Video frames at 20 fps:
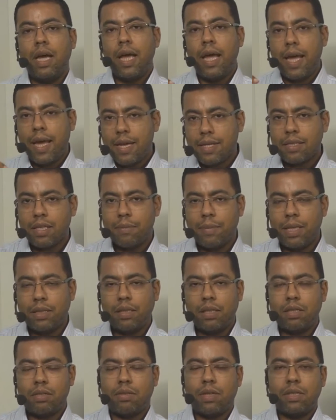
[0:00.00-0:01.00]
essa
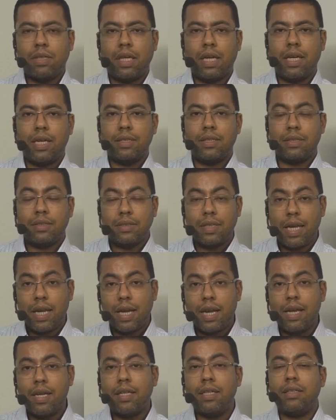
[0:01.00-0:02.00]
matriz quadrada
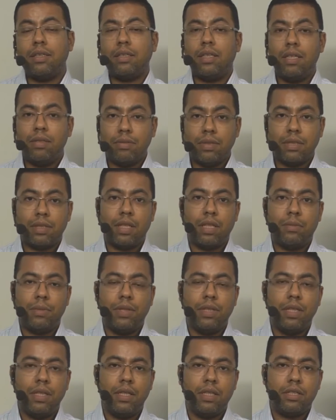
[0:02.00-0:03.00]
terá que ter um
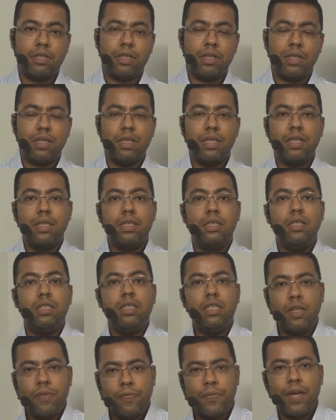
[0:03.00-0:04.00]
determinante
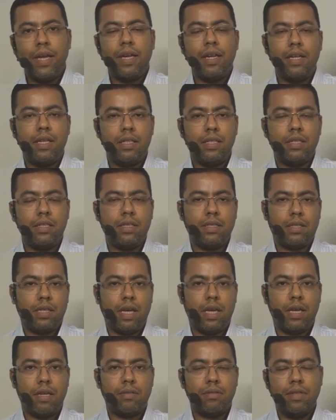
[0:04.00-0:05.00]
diferente de
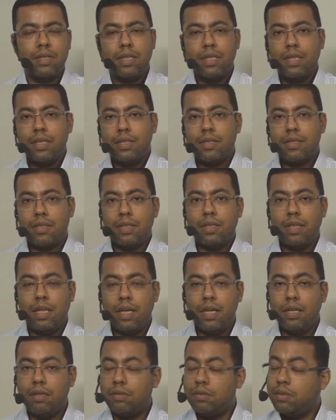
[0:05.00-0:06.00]
zero.
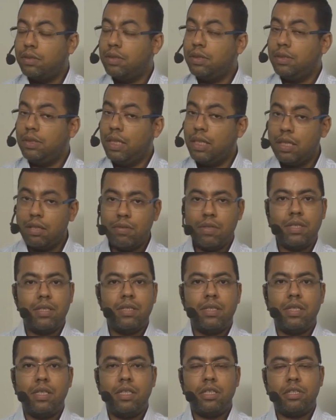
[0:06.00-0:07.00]
Senão, não
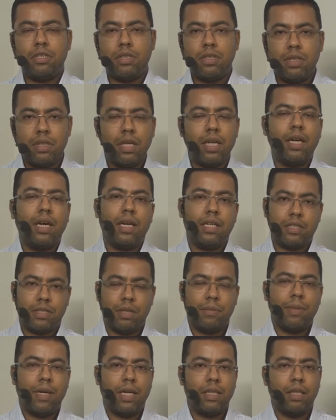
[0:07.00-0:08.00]
existe a
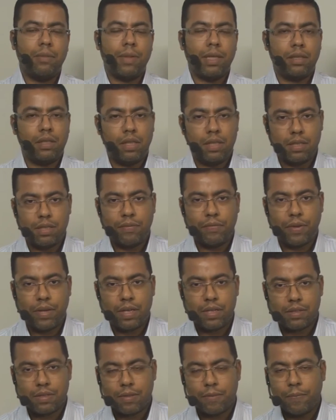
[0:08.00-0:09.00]
chamada matriz
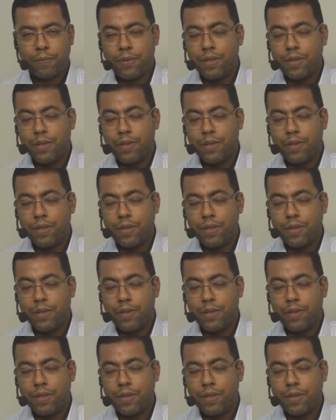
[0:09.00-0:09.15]
inversa.